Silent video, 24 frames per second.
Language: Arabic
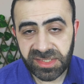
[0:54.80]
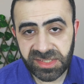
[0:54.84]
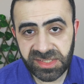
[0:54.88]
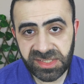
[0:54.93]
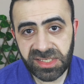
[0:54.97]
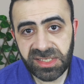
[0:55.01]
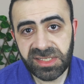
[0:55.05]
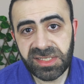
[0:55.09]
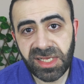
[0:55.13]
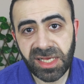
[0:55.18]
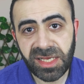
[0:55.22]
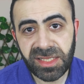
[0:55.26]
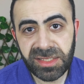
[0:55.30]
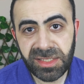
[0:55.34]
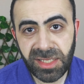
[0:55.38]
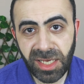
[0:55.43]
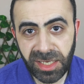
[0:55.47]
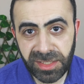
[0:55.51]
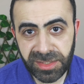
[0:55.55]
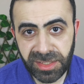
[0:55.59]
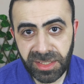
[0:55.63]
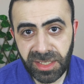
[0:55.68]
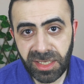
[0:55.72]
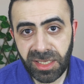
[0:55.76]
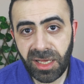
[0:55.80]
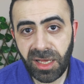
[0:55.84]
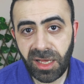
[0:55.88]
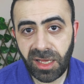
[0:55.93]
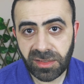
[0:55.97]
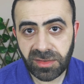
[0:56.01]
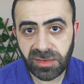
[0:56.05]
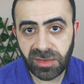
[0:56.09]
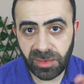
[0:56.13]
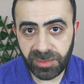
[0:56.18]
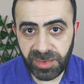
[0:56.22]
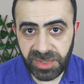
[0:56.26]
زيت النعناع
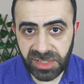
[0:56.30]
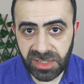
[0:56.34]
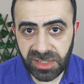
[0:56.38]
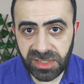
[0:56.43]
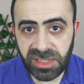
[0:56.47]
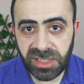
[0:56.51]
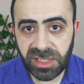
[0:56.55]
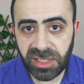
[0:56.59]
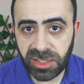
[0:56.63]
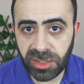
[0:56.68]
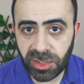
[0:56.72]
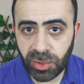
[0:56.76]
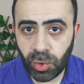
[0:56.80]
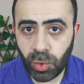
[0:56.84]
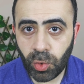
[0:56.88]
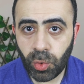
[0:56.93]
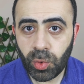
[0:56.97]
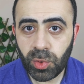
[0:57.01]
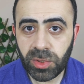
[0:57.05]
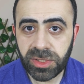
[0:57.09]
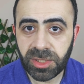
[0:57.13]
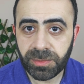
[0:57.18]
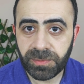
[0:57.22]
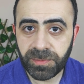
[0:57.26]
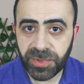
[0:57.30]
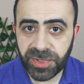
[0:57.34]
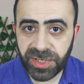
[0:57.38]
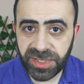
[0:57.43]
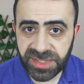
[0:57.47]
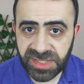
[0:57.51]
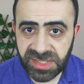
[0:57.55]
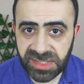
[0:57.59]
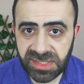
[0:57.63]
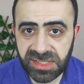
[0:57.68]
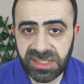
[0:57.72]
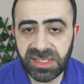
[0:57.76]
الطبيعي الكولد
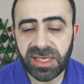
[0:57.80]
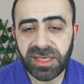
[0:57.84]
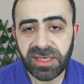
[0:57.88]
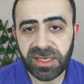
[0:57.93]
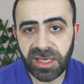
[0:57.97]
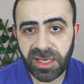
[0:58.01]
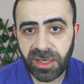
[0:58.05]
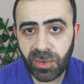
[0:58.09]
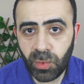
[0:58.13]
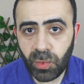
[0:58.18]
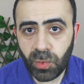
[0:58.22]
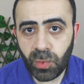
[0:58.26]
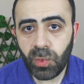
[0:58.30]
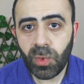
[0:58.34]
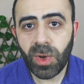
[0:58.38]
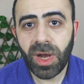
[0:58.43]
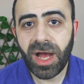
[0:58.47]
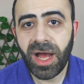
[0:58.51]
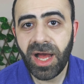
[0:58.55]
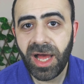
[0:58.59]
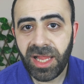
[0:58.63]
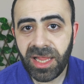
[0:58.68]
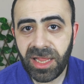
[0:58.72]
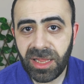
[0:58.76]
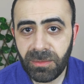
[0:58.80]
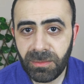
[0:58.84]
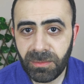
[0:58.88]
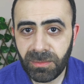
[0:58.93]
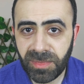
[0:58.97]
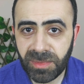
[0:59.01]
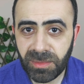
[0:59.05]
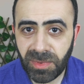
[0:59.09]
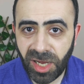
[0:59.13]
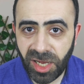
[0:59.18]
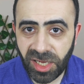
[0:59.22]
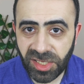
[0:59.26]
بريسد او
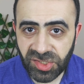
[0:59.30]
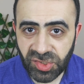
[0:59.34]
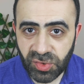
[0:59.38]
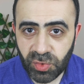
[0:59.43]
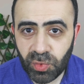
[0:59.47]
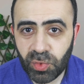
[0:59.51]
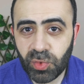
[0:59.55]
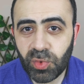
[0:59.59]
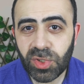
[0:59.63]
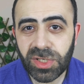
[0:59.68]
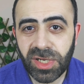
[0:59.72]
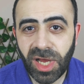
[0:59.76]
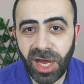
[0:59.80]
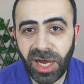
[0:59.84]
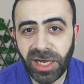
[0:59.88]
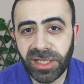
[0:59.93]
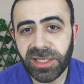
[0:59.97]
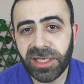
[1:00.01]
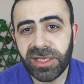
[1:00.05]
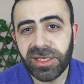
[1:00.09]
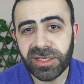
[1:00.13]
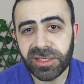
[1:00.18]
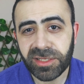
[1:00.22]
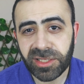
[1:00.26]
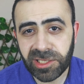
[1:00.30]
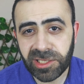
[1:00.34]
المعصور على